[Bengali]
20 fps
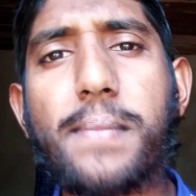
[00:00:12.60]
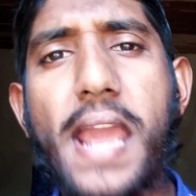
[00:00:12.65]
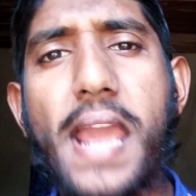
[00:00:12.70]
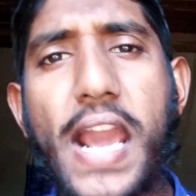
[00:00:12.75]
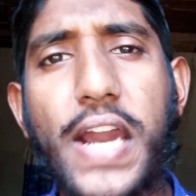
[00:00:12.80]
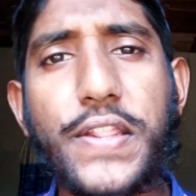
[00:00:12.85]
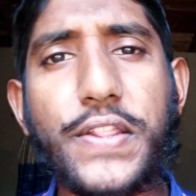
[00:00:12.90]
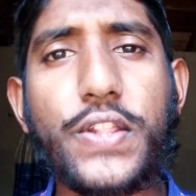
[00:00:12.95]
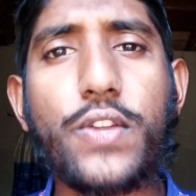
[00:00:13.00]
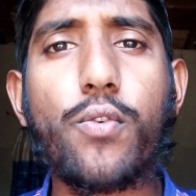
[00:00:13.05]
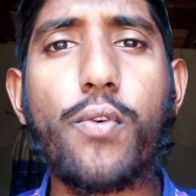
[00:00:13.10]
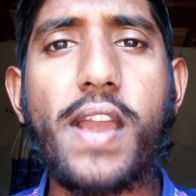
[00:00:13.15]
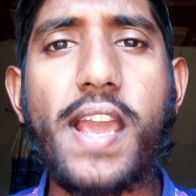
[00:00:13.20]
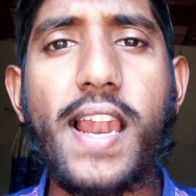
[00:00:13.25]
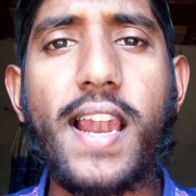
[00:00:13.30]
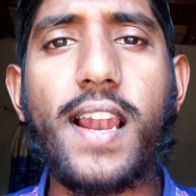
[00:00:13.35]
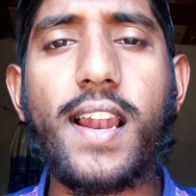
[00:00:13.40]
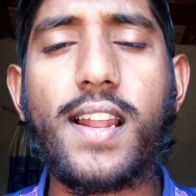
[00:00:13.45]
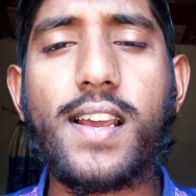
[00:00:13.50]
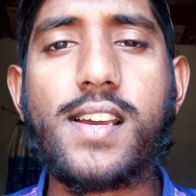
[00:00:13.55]
ম্যাক্স
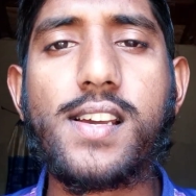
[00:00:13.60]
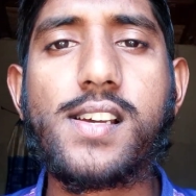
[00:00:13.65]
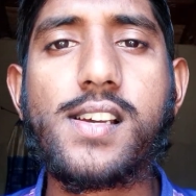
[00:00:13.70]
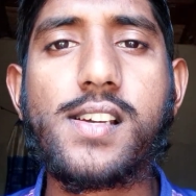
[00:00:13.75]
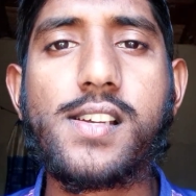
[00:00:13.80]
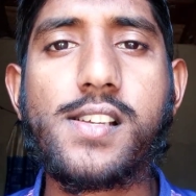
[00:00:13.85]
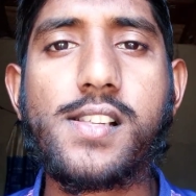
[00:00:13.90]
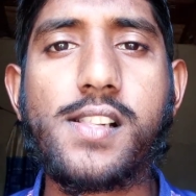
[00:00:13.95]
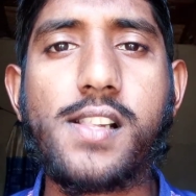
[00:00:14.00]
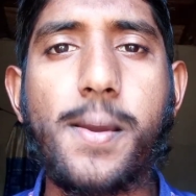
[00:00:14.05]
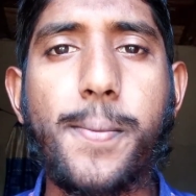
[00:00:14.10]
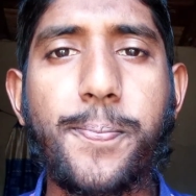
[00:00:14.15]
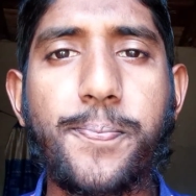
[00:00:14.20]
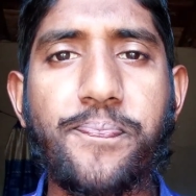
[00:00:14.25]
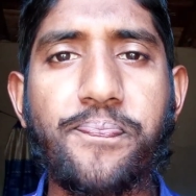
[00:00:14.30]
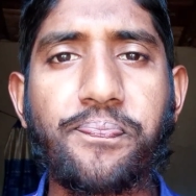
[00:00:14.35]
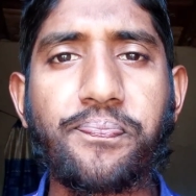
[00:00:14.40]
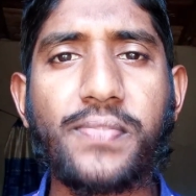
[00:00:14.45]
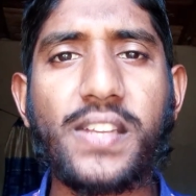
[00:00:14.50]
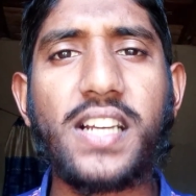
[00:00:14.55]
ওয়েল
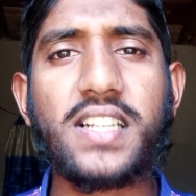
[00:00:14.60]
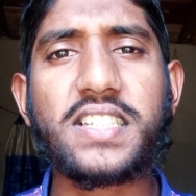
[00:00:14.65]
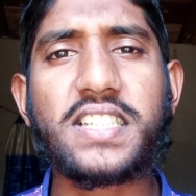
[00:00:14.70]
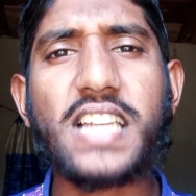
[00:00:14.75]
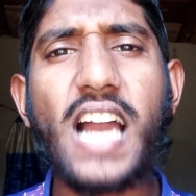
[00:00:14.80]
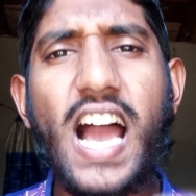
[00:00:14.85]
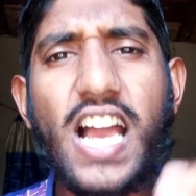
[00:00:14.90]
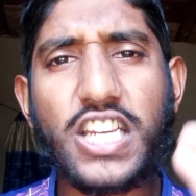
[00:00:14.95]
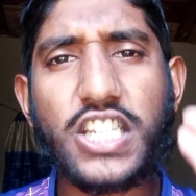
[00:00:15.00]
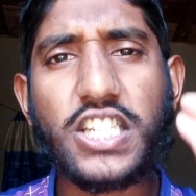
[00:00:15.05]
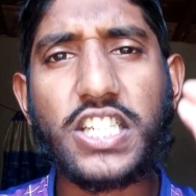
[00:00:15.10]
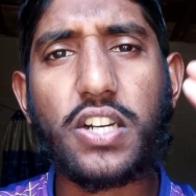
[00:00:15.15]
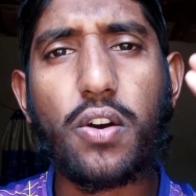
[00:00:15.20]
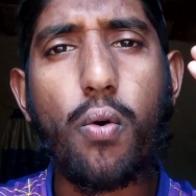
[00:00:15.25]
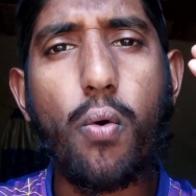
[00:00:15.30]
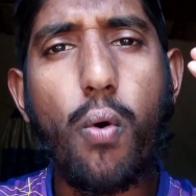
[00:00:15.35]
জাস্ট